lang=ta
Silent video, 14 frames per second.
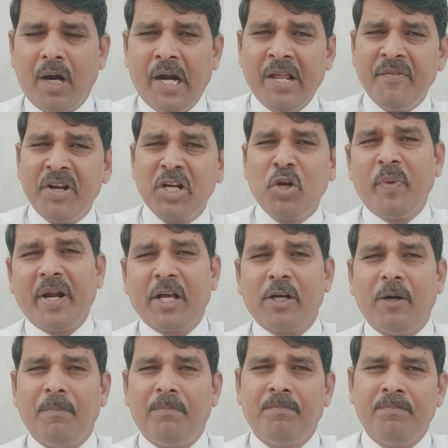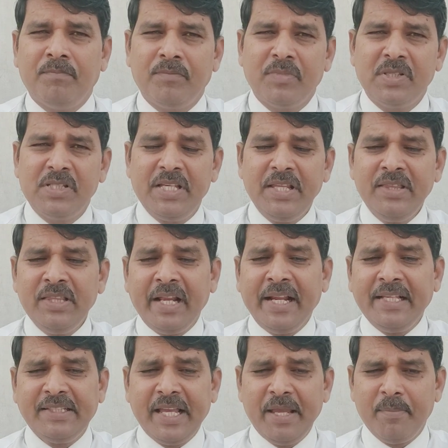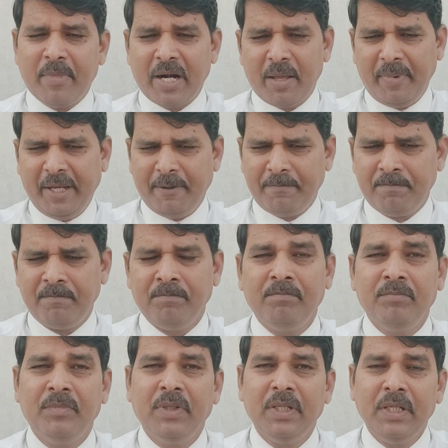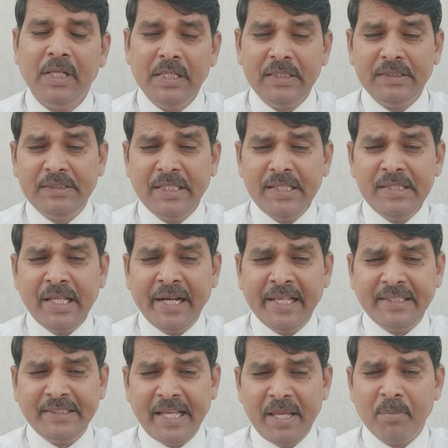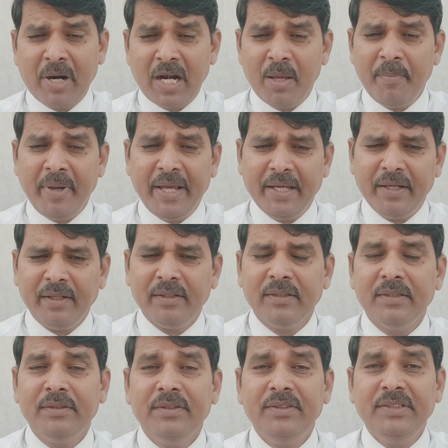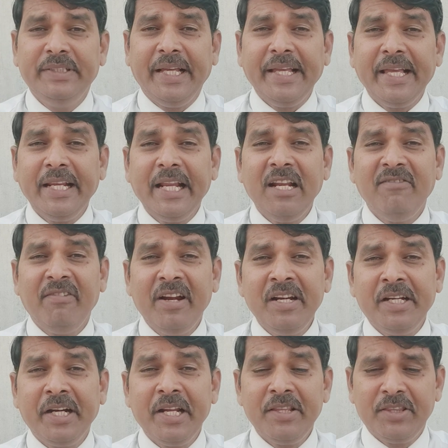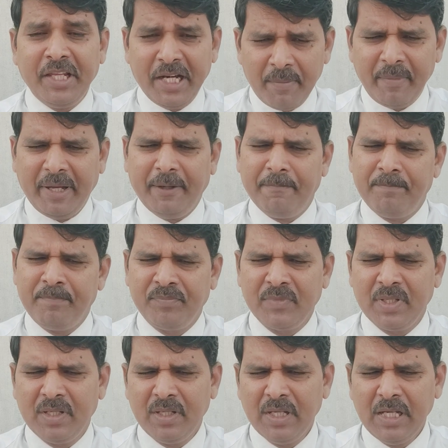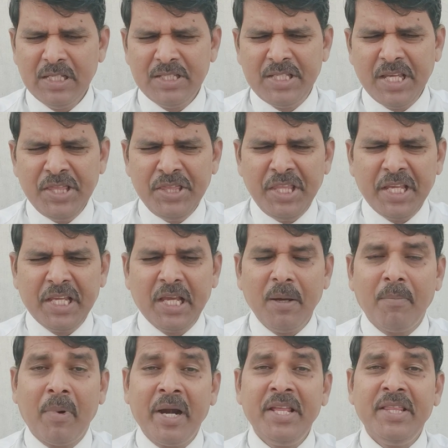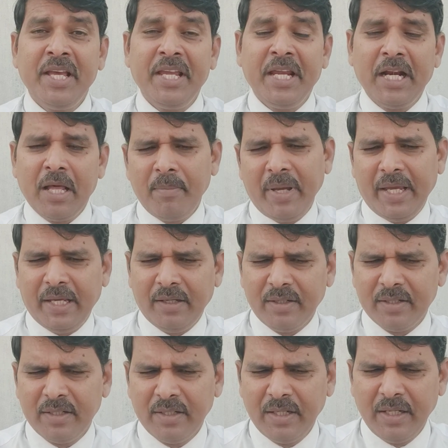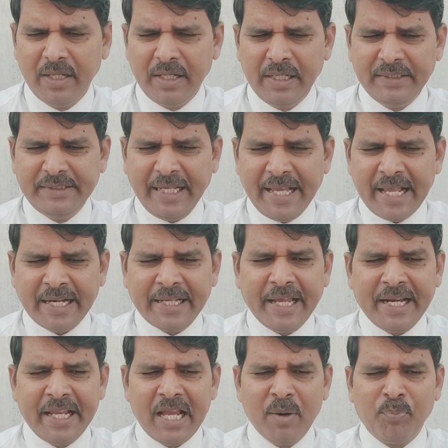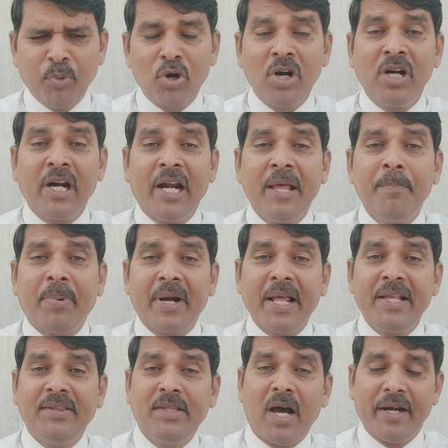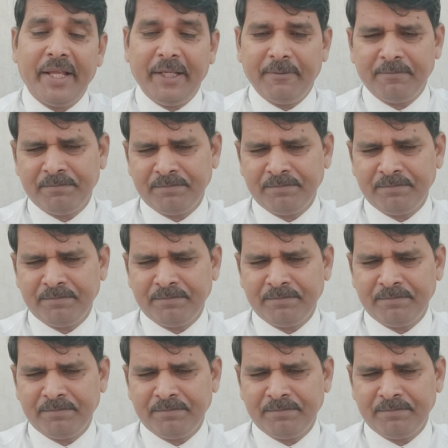அனைவருக்கு வணக்கம் சிந்தனை செய் மனமே சிந்தனை செய் மனமே செயலில் வென்றிடு தினமே சிந்திக்க மனித இனமே செயற்கரிய பொருள்களை படைத்தானே